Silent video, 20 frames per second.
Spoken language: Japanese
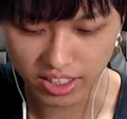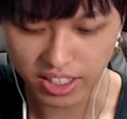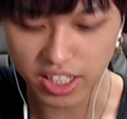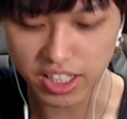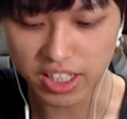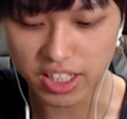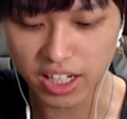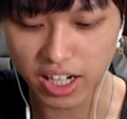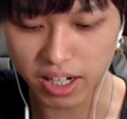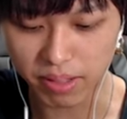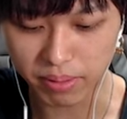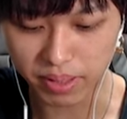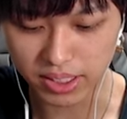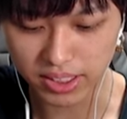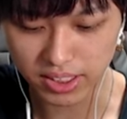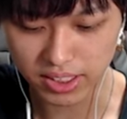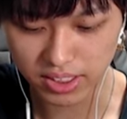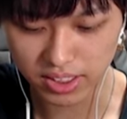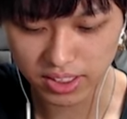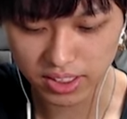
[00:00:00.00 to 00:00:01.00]
手に入れれま
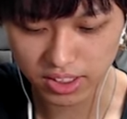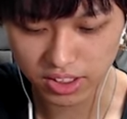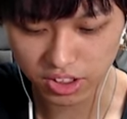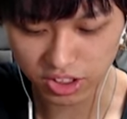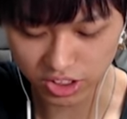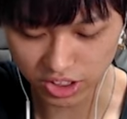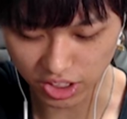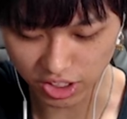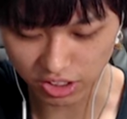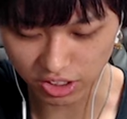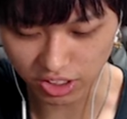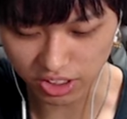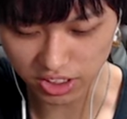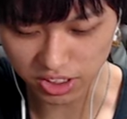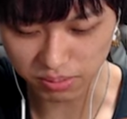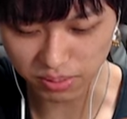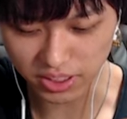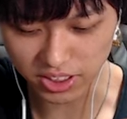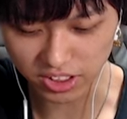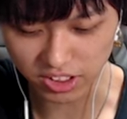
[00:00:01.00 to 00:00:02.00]
す。そして
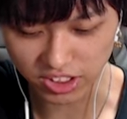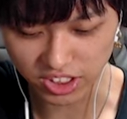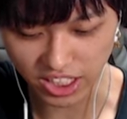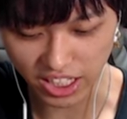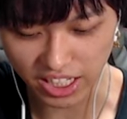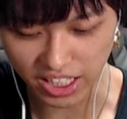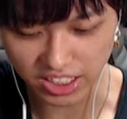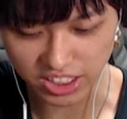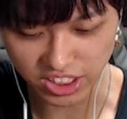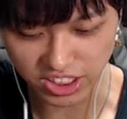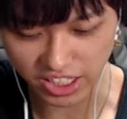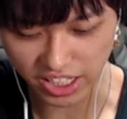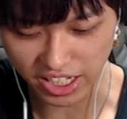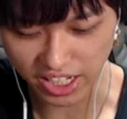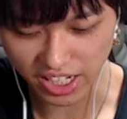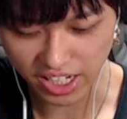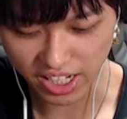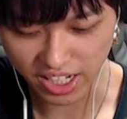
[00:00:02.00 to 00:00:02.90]
クリスマスのチャレンジ。